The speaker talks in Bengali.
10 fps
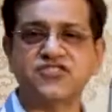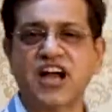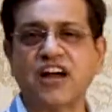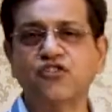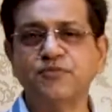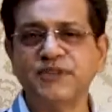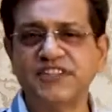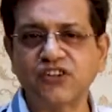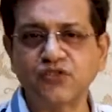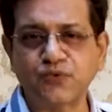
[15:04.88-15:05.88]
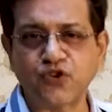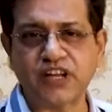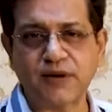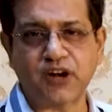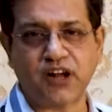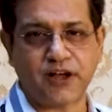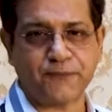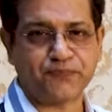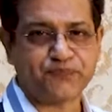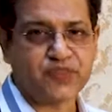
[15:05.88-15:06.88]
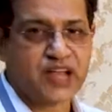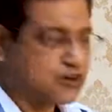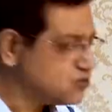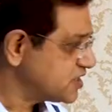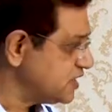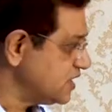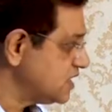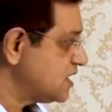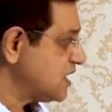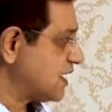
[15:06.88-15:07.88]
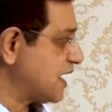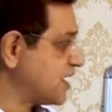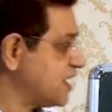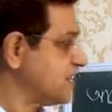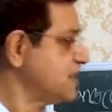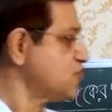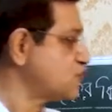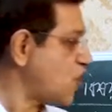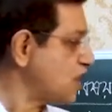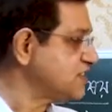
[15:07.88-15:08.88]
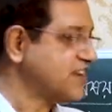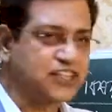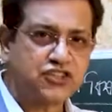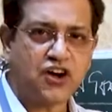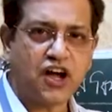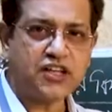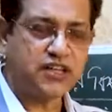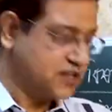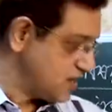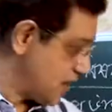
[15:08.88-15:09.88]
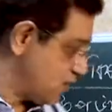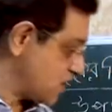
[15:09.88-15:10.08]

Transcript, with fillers: জারণ বিজারণ প্রক্রিয়া বলা হয় কারণ কি না এখানে জল জারিত হয় এবং